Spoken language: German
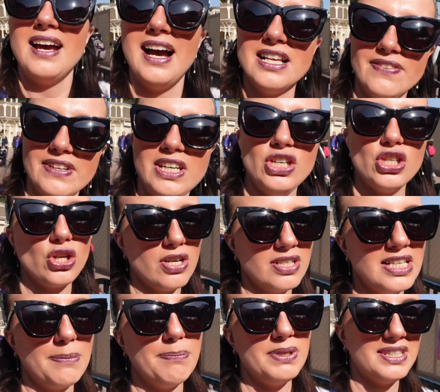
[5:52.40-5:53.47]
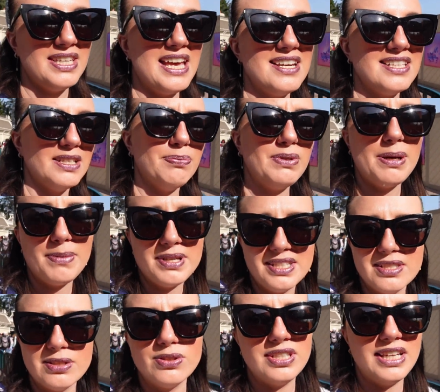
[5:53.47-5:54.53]
Also wenn ihr die Chance habt, bis Ende September sie oh
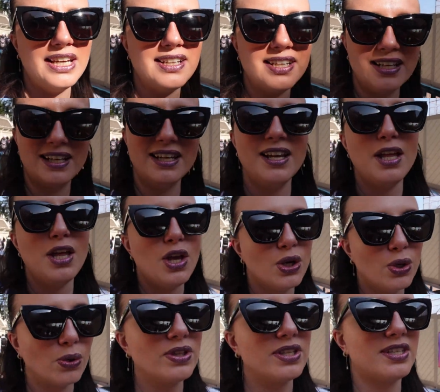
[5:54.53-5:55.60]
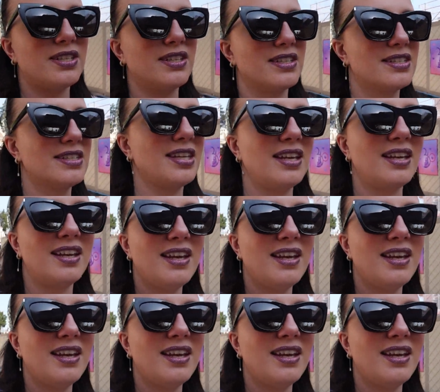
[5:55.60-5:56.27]
yeah. zu sehen, nutzt es.